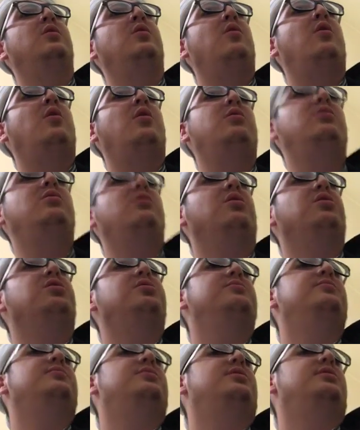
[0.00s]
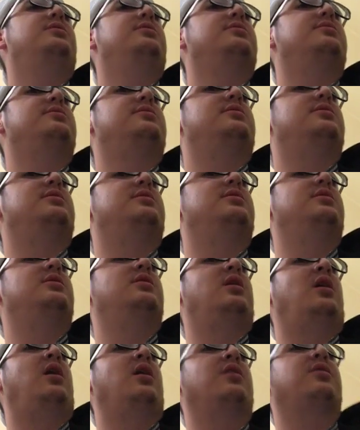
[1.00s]
Öyle oldum böyle oluyor yani.
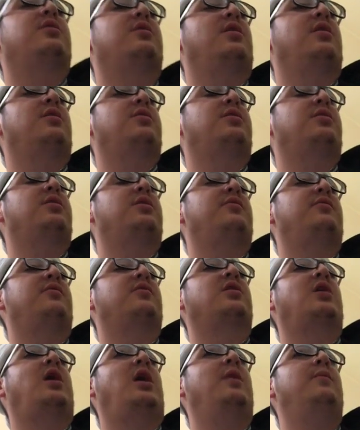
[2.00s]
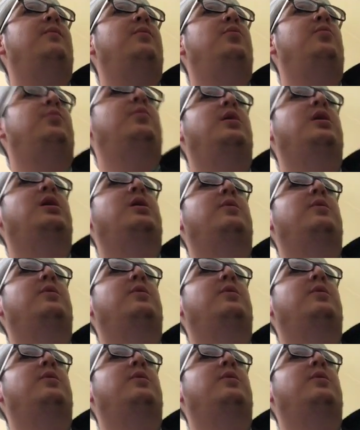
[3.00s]
Hasratsızlık var. Kalbi Umre'ye